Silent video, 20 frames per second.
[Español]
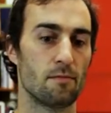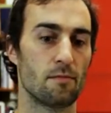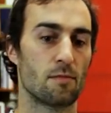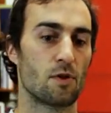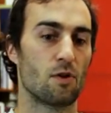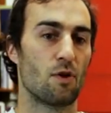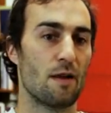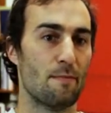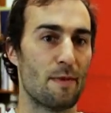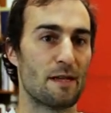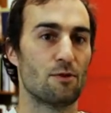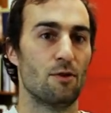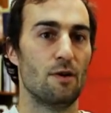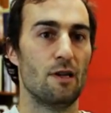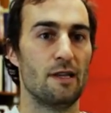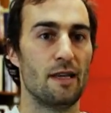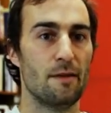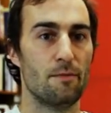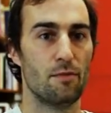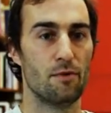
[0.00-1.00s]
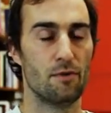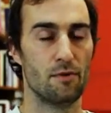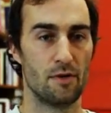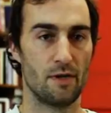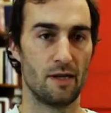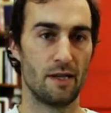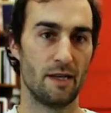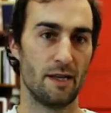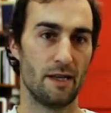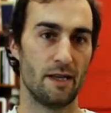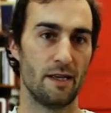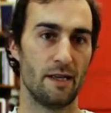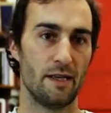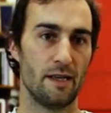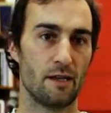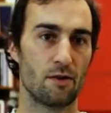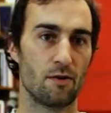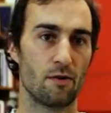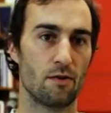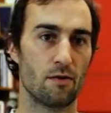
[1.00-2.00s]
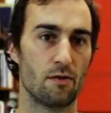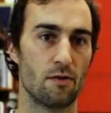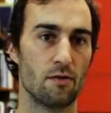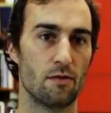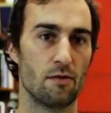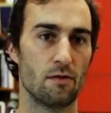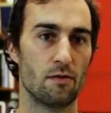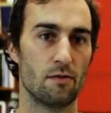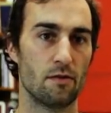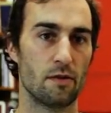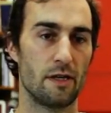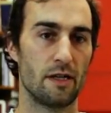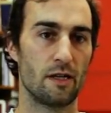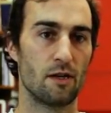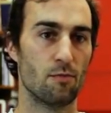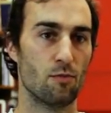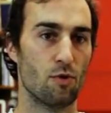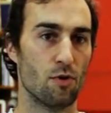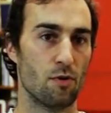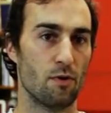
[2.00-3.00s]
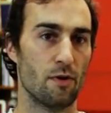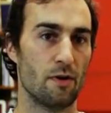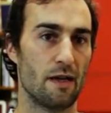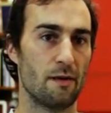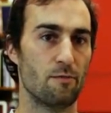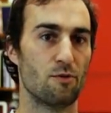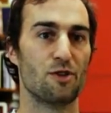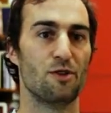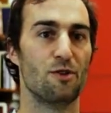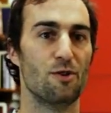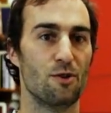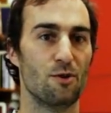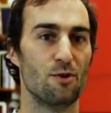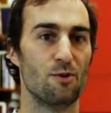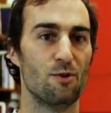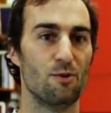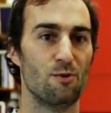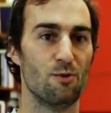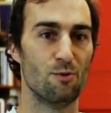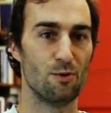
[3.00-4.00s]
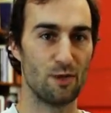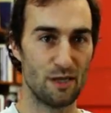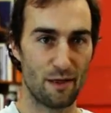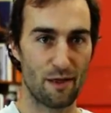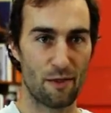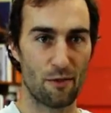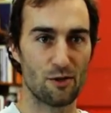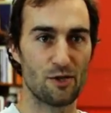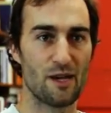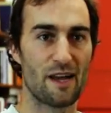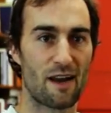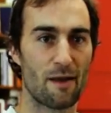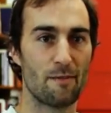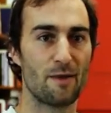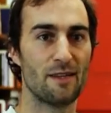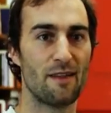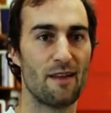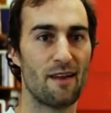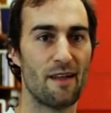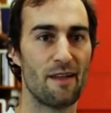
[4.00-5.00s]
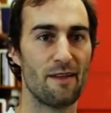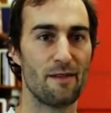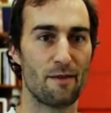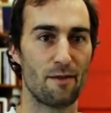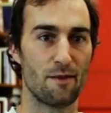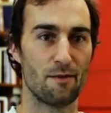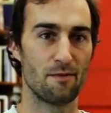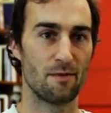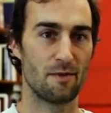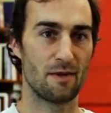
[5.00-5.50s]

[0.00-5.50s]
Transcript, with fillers: Con el paso del tiempo y, y como hemos ido utilizando esa herramienta de la edición